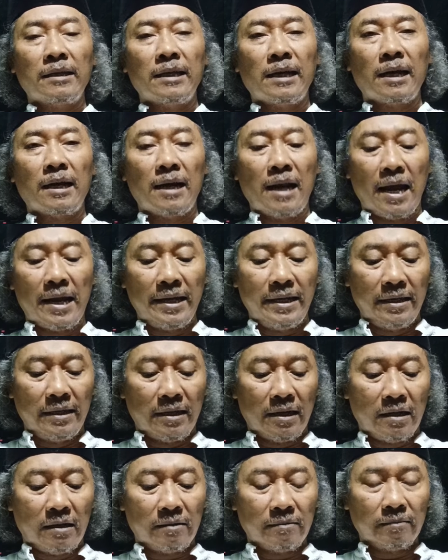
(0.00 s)
yang
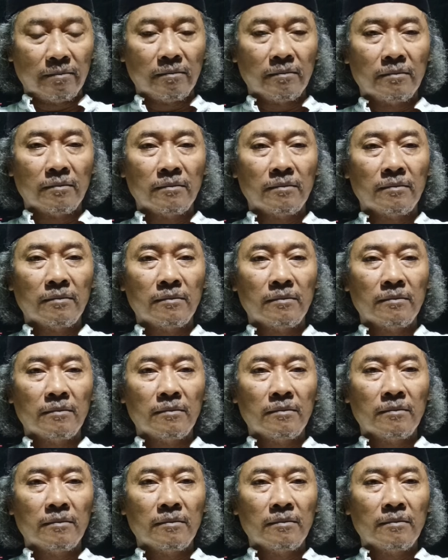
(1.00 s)
lainnya.
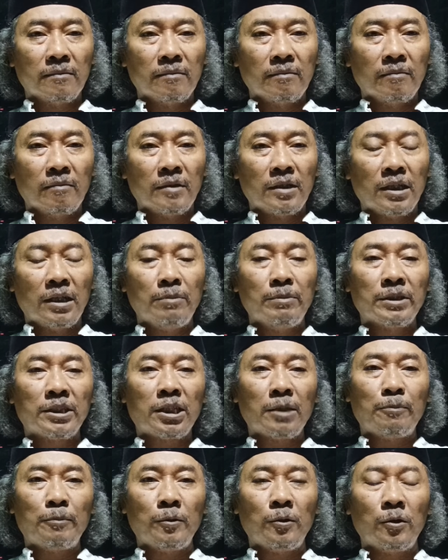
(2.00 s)
Jadi
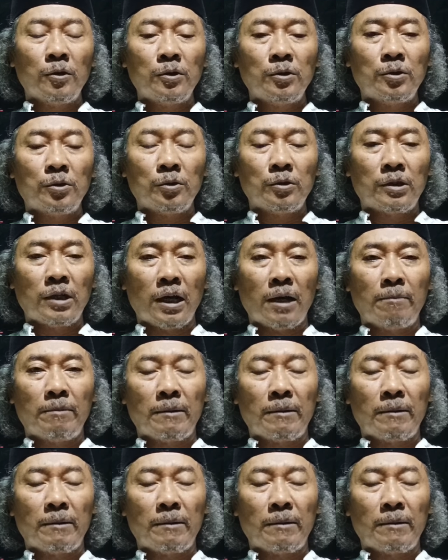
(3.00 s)
meskipun sudah